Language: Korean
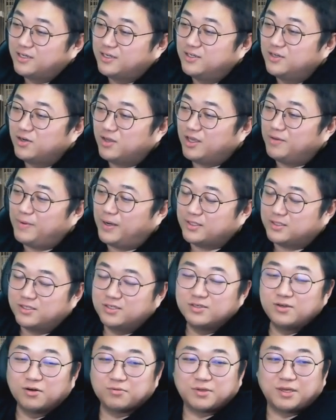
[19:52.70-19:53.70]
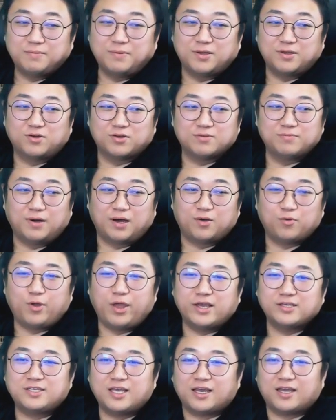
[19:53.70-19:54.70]
그렇게 막 더럽게 막 여기 막
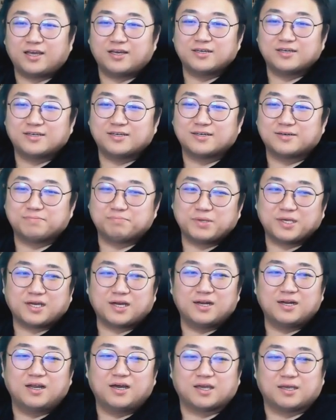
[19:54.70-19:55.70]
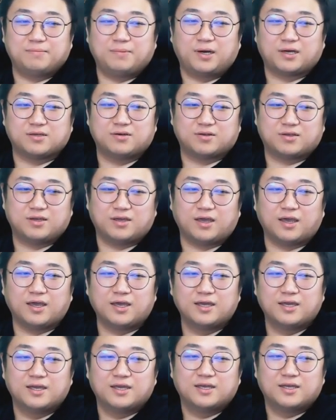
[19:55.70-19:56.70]
회색 빛깔 나게 막 이렇게
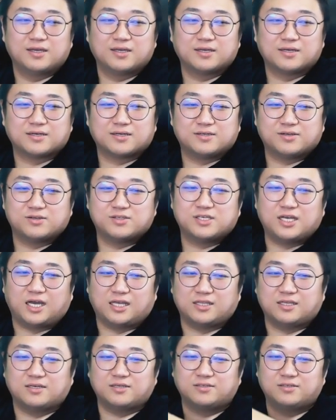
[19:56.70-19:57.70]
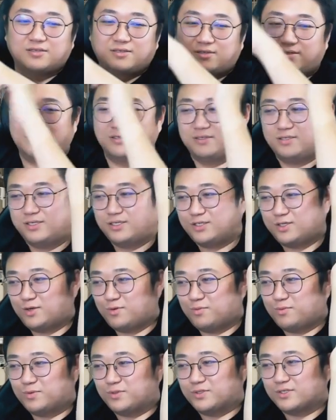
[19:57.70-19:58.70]
그러지 않아요.
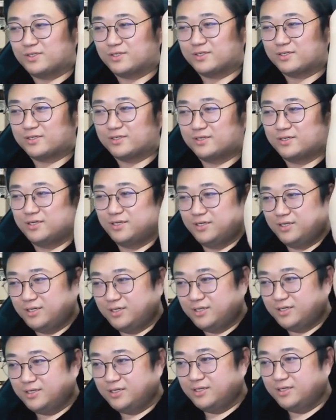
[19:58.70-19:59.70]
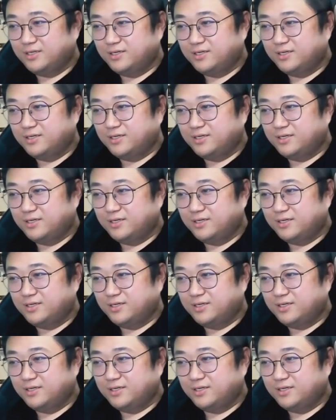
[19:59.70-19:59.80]
실제로 보면은 예.